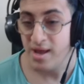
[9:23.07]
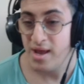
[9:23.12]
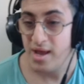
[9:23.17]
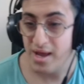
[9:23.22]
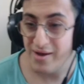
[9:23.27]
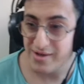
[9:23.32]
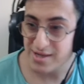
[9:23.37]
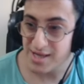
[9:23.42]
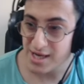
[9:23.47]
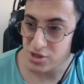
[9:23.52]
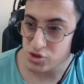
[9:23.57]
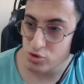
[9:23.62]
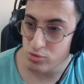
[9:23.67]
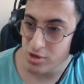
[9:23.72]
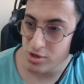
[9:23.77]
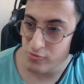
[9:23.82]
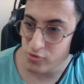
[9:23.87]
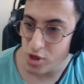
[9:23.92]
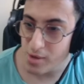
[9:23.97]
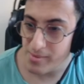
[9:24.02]
Evet arkadaşlar
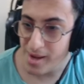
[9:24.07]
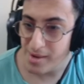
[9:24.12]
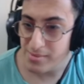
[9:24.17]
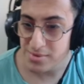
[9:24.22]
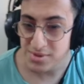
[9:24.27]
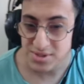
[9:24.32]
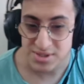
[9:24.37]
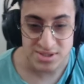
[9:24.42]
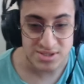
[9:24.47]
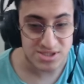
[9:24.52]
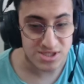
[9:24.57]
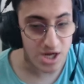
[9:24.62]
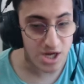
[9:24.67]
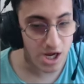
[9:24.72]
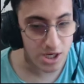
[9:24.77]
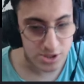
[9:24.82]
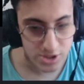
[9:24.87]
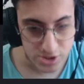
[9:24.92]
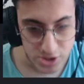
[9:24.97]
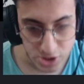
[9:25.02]
umarım video beğenmişsinizdir.
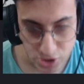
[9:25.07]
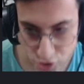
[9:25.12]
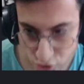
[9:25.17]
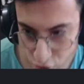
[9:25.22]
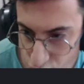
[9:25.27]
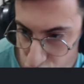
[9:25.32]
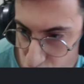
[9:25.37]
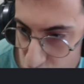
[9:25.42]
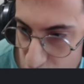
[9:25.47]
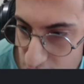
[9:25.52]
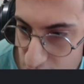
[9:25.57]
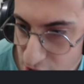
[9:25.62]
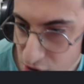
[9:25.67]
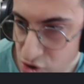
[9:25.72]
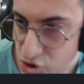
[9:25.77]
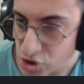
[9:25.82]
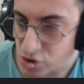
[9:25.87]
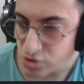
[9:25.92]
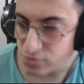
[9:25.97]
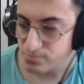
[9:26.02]
Arda teşekkür ederim video geldiğin
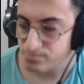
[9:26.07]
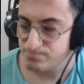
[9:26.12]
için.